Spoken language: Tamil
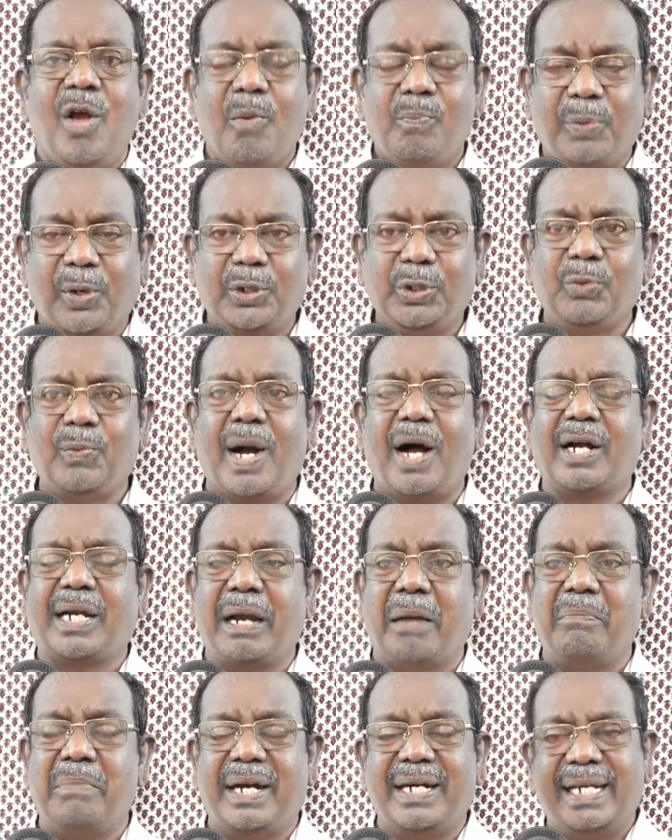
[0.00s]
பொதுவாக
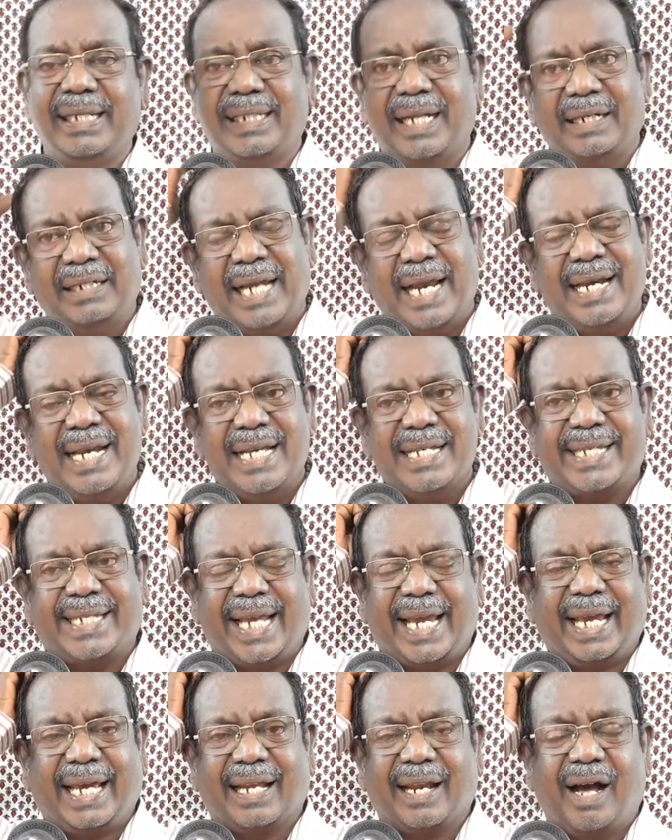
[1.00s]
மனிதன் என்ன
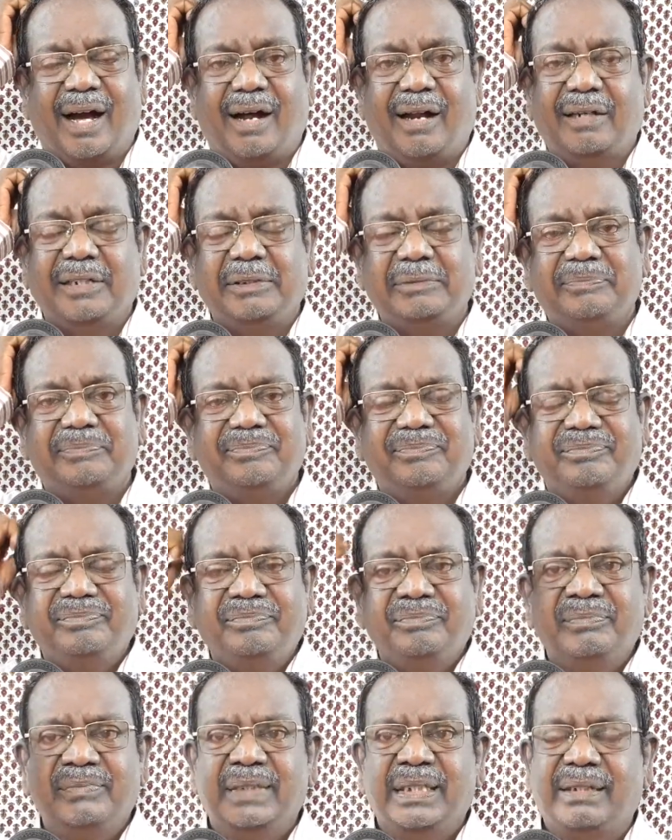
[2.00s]
செய்கிறான்
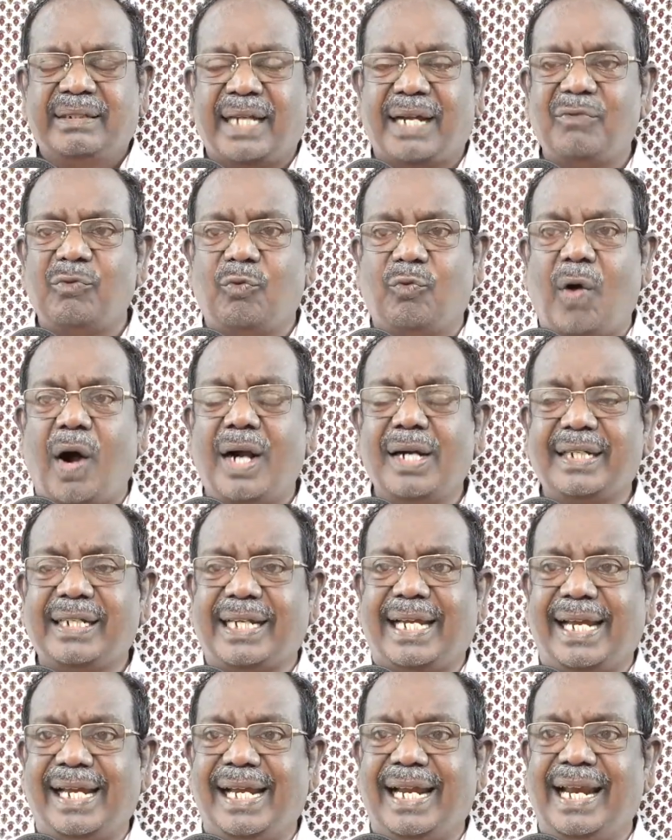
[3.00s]
தன்
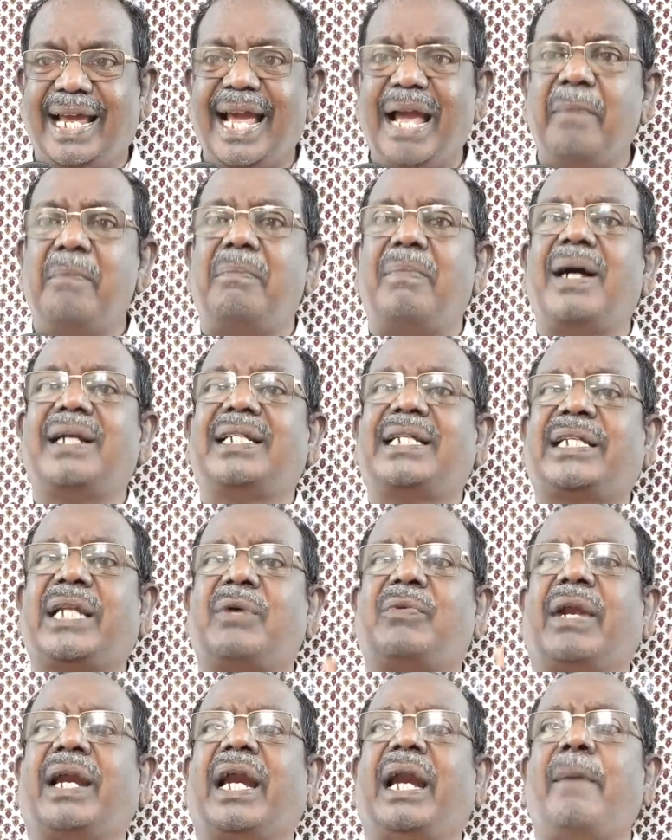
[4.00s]
வாழ்க்கையிலே
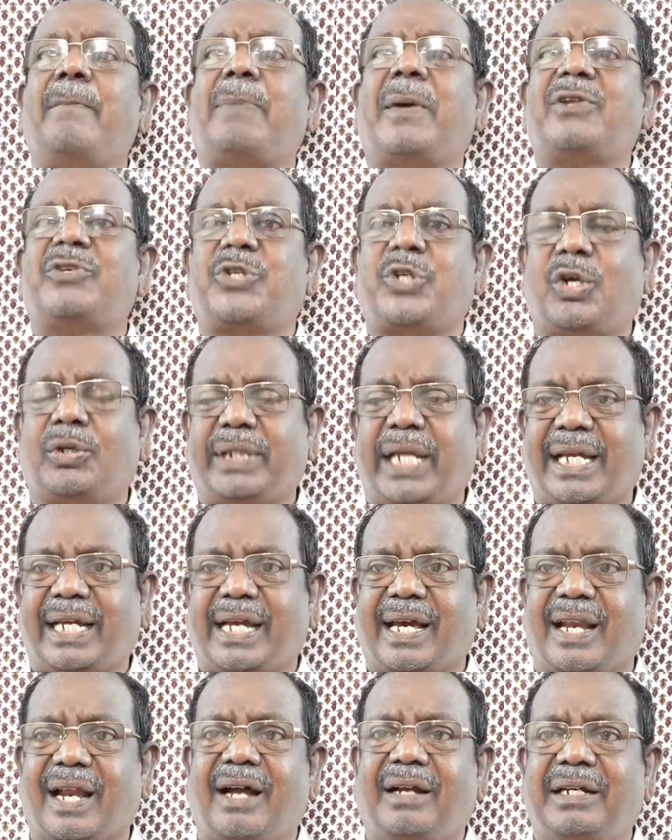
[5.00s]
மற்றவர்களை
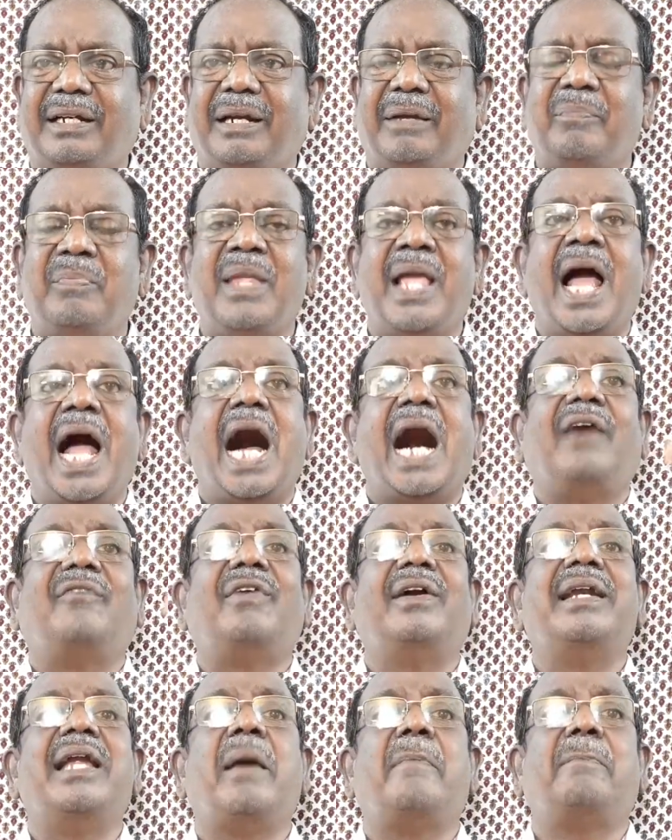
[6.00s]
பரிசோதிக்கிறான்
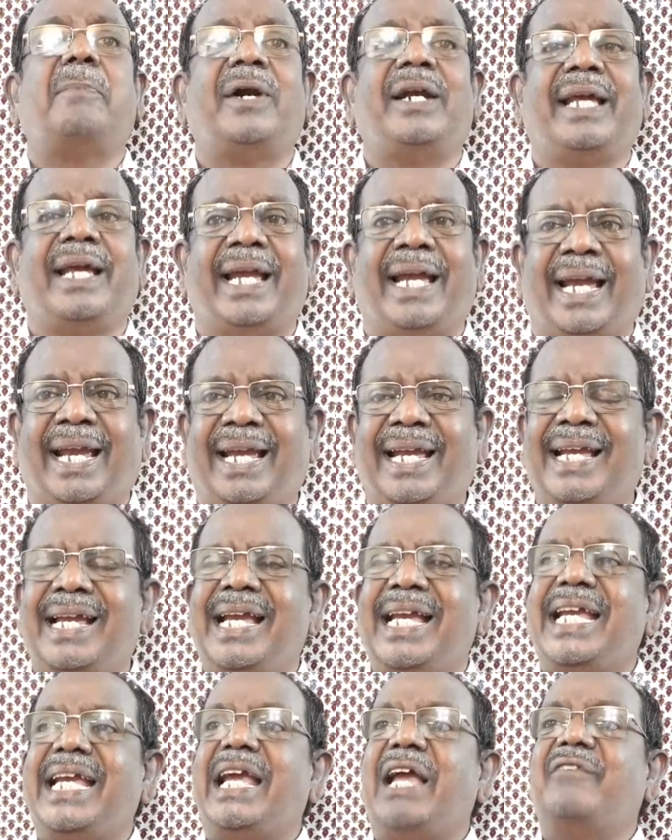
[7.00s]
அவன் அப்படி
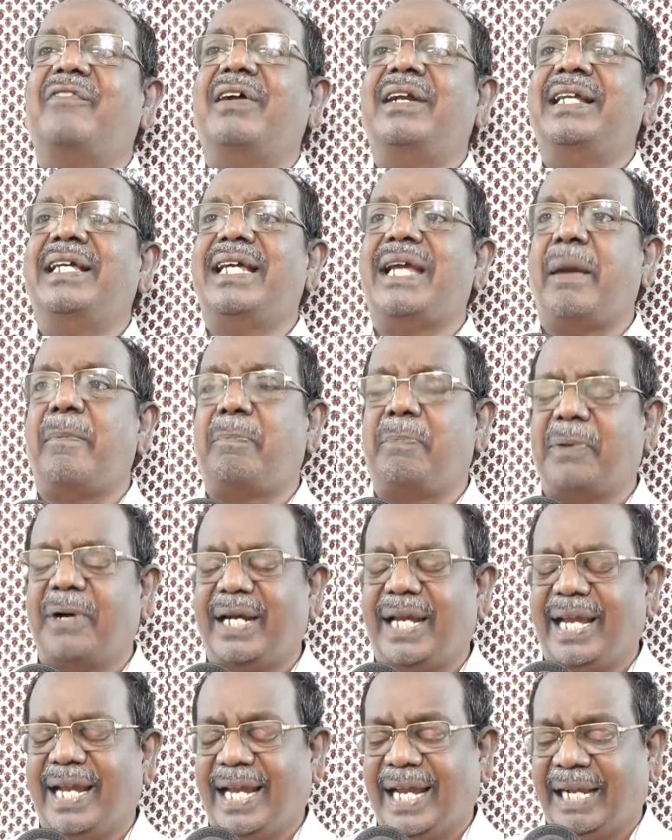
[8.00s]
இவன்
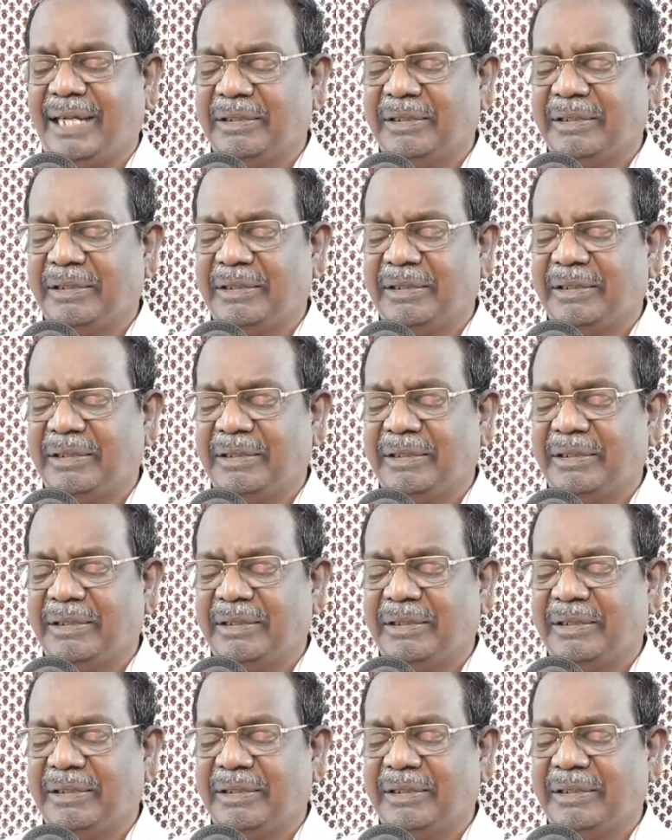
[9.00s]
இப்படி